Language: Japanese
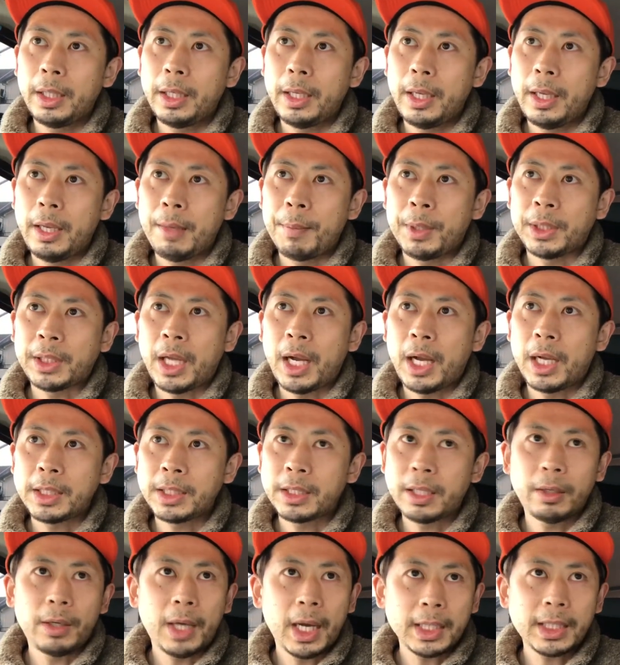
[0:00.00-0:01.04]
えー、また明
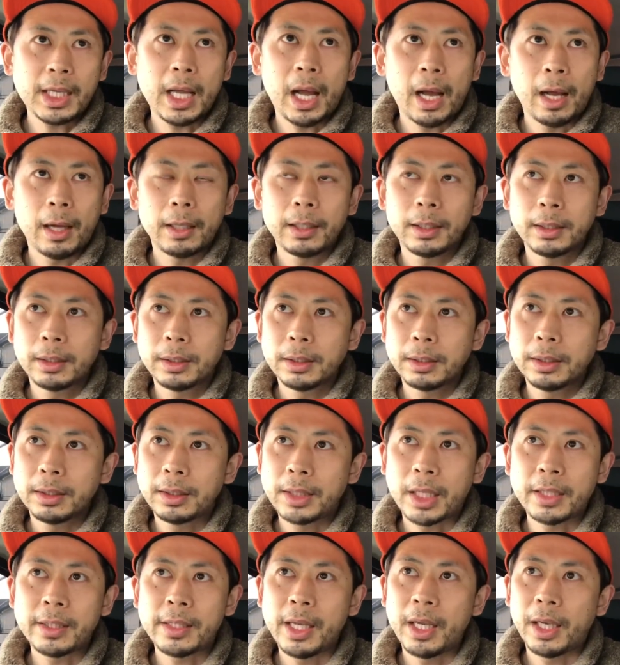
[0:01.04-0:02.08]
日の朝
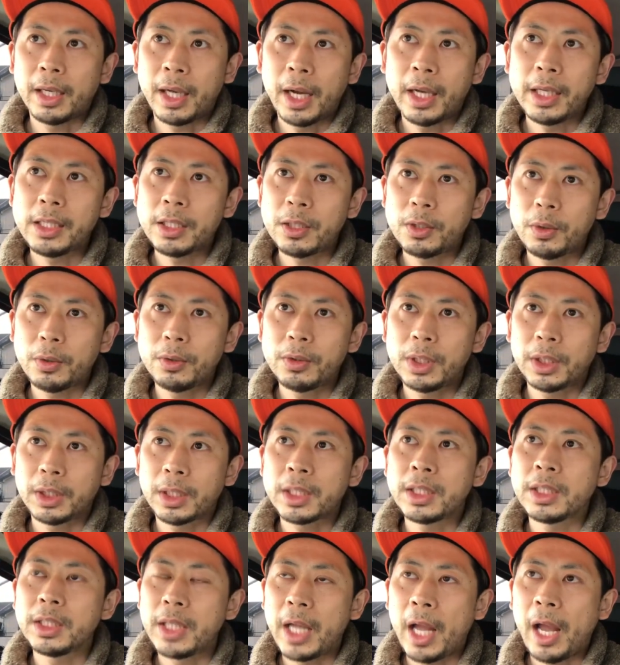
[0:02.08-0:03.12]
撮影開始という
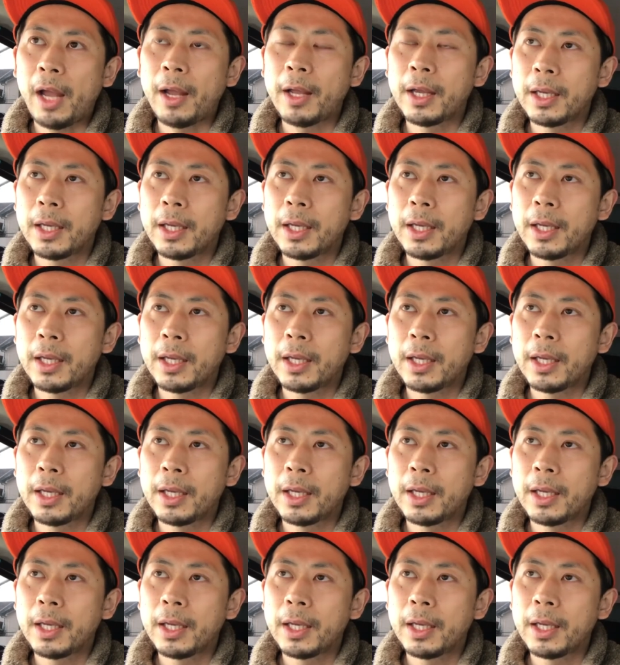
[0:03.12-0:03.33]
形で、